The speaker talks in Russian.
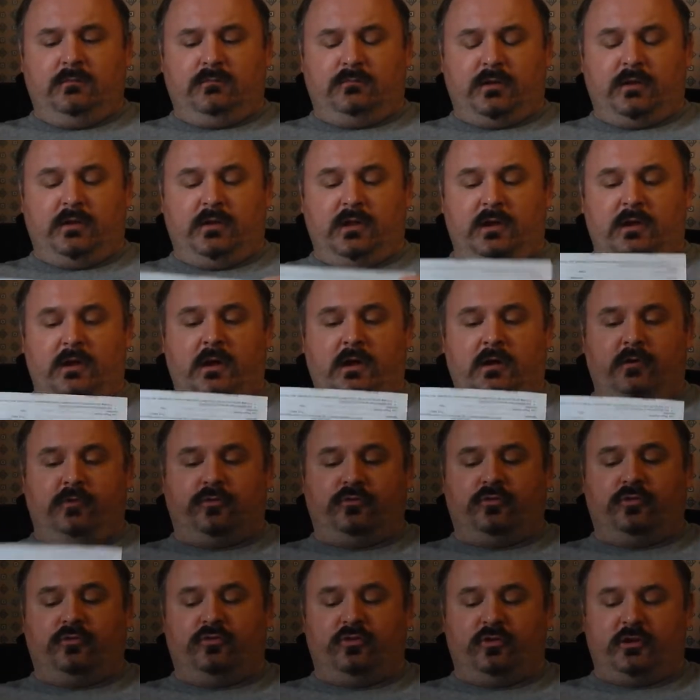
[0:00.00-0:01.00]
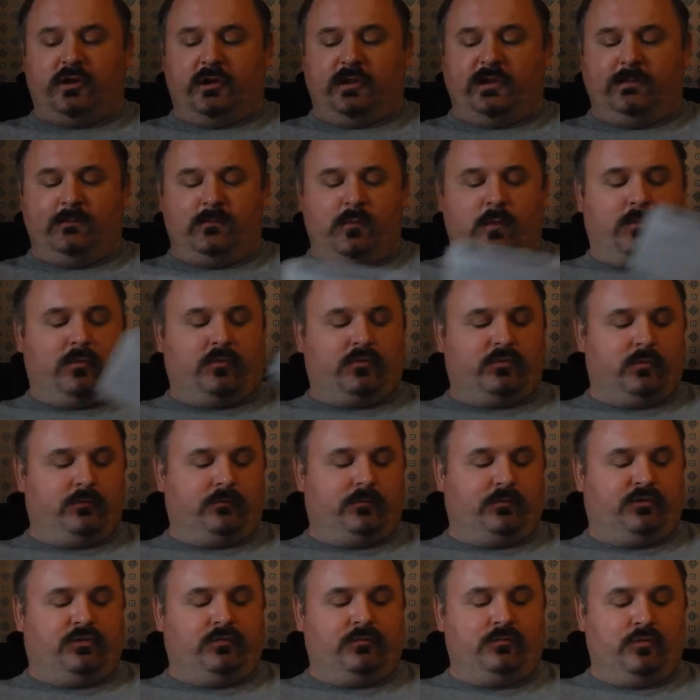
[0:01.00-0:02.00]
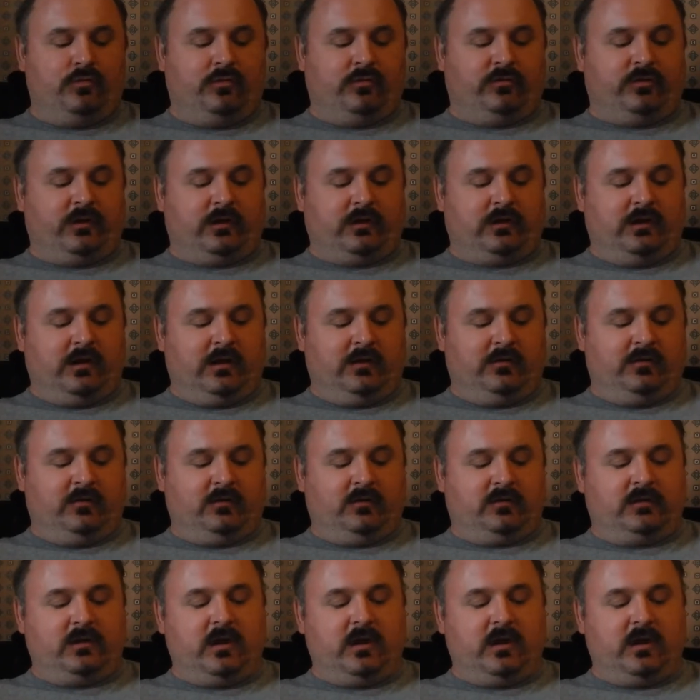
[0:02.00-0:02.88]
прилагаю листочек, каким образом, почему не согласен,